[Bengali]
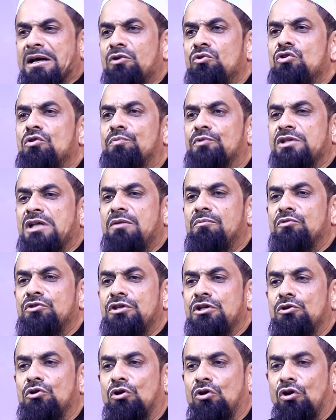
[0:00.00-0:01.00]
মাননীয়
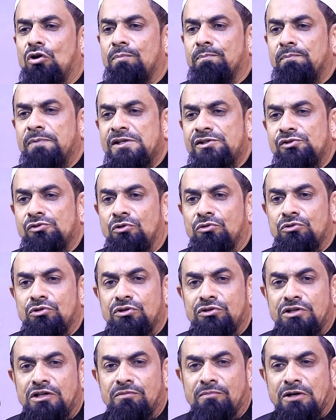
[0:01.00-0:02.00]
প্রধানমন্ত্রী ডক্টর পিস
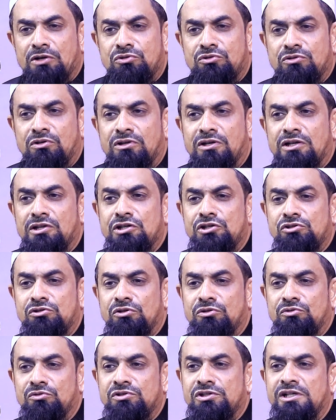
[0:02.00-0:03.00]
গণতন্ত্রের মানুষ কন্যা
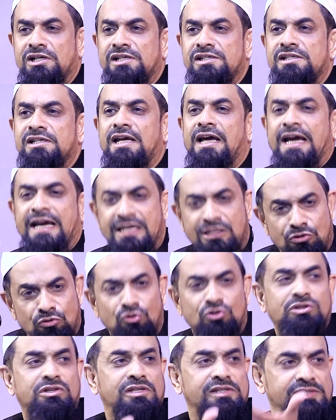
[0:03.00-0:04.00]
দেশরত্ন শেখ হাসিনা হেই তো
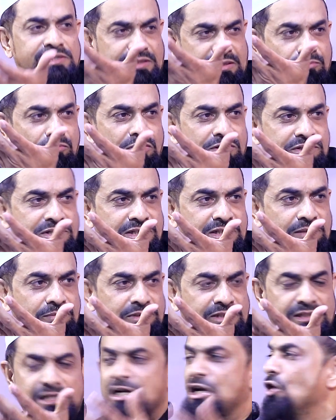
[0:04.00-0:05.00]
করতেছে কি বলেন ঠিক না
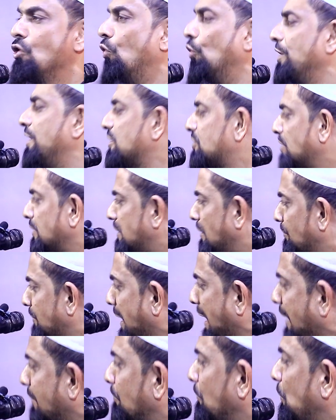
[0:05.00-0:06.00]
বেটি ওইটার সাথে আমরা
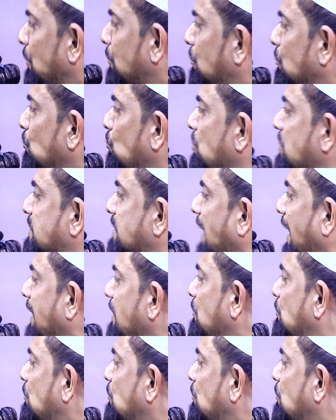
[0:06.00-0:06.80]
একমত উনি যে আইন